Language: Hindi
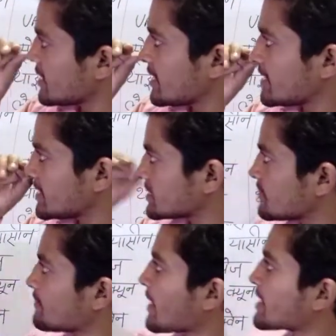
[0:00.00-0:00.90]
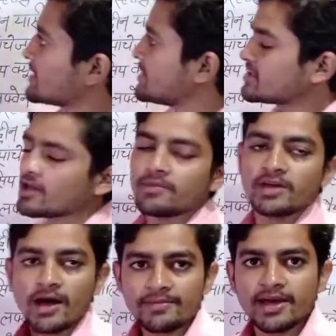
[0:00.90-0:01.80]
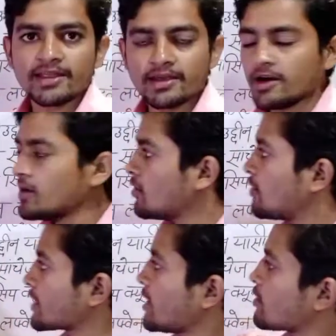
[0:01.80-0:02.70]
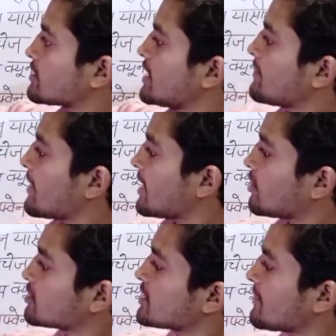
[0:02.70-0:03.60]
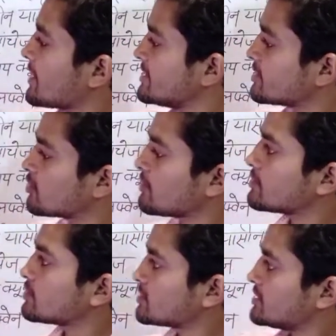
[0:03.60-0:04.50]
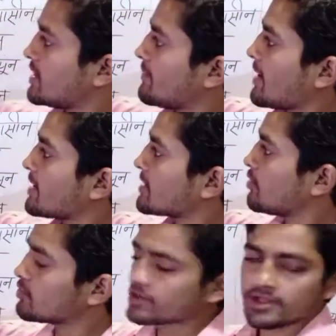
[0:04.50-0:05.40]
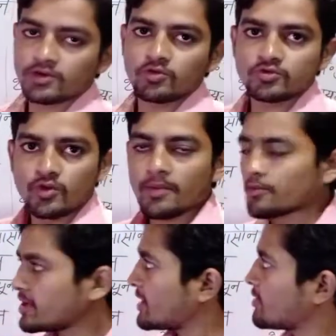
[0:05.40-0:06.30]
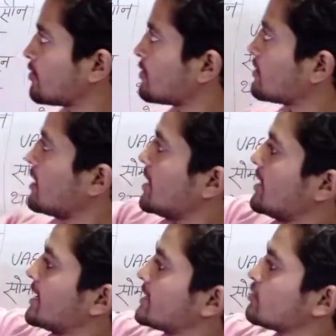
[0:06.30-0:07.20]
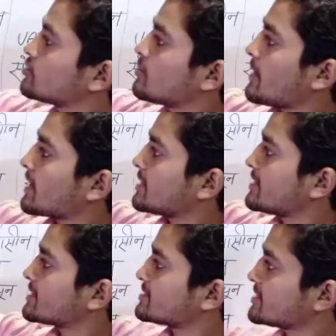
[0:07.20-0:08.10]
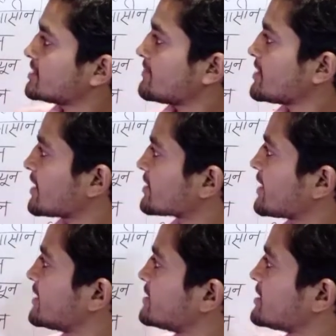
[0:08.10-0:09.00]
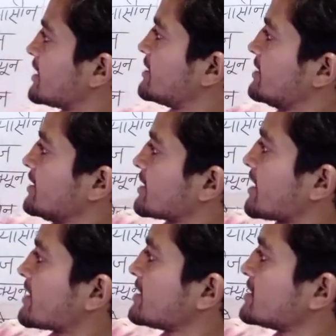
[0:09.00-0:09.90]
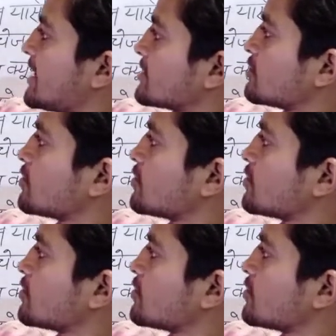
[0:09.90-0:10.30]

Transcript: ही नहीं है जैसे बांग्लादेश के भी आप याद होंगे और नेपाल और जापान ये तो नेपाल के हो सकता है दोस्तों आपको याद ना हो लेकिन दोस्तों बांग्लादेश का जैसे हम याद करें चाह करना चाहें तो